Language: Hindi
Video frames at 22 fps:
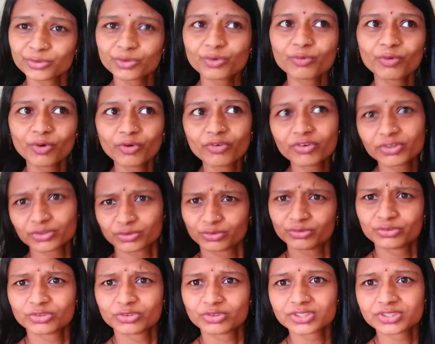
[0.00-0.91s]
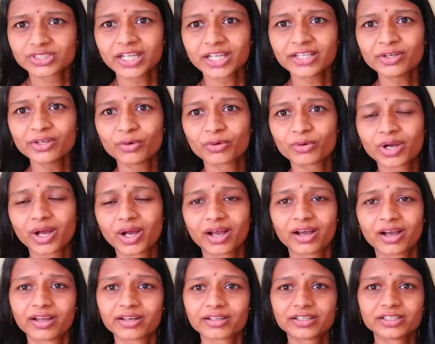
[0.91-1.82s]
तो चाहिए होगा
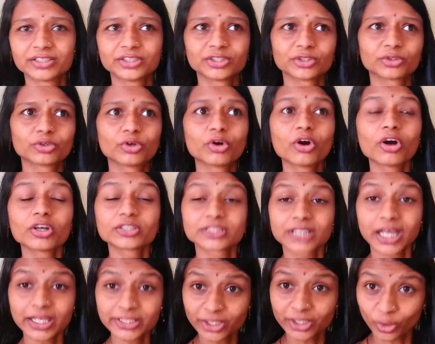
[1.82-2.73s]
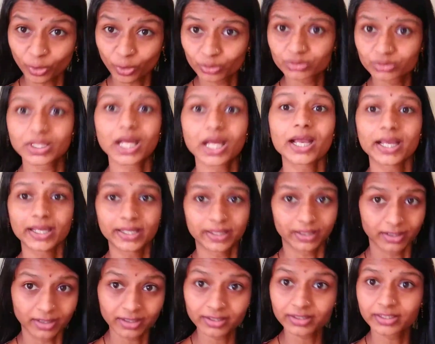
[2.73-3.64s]
हर किसी को चाहिए होता
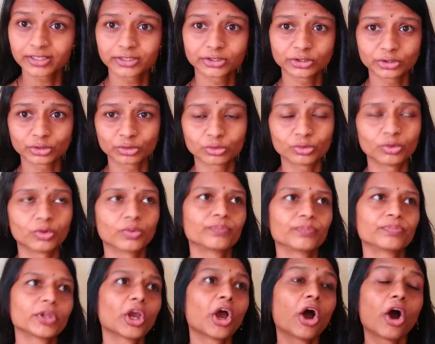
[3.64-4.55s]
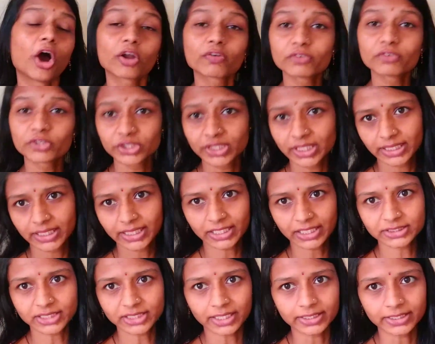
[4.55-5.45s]
है हर किसी को और वो
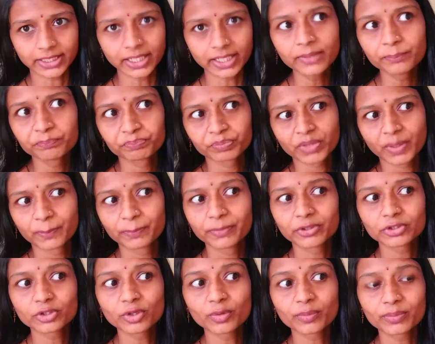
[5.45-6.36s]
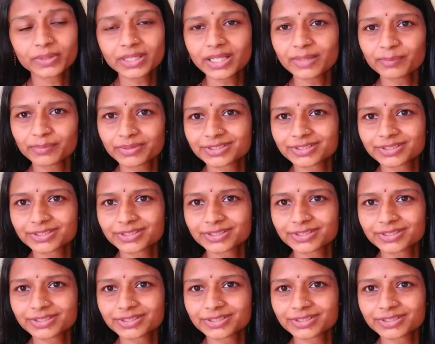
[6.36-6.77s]
देना चाहिए मैं तो बता